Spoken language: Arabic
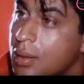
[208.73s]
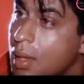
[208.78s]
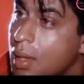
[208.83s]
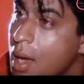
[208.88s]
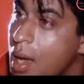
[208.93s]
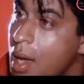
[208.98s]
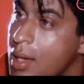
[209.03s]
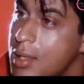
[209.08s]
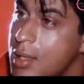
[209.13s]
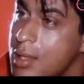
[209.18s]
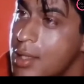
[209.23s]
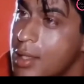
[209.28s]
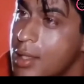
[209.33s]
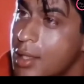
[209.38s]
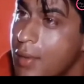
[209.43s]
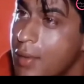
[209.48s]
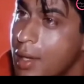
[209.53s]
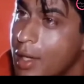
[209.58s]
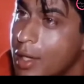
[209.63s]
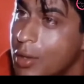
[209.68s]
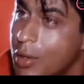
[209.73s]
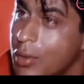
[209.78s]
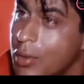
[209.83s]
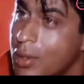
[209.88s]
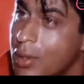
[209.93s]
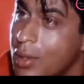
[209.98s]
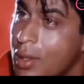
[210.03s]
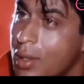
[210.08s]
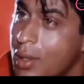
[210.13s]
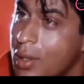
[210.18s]
شاروخان في
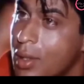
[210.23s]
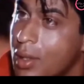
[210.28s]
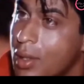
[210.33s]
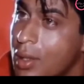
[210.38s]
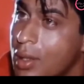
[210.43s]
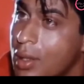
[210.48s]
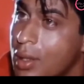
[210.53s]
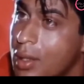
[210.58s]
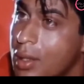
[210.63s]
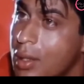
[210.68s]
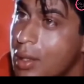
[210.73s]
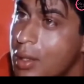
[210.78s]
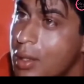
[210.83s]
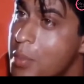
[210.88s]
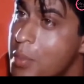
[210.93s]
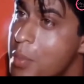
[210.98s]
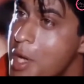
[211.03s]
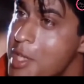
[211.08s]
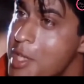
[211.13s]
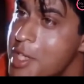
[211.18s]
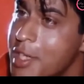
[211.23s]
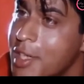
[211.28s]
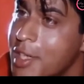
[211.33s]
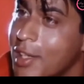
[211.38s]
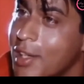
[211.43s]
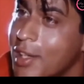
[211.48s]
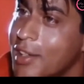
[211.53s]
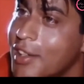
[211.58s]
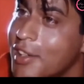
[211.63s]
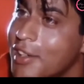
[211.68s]
عدة أعمال ونجاحات
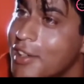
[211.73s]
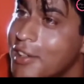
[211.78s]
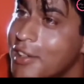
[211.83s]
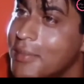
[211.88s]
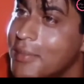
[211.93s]
كثيرة في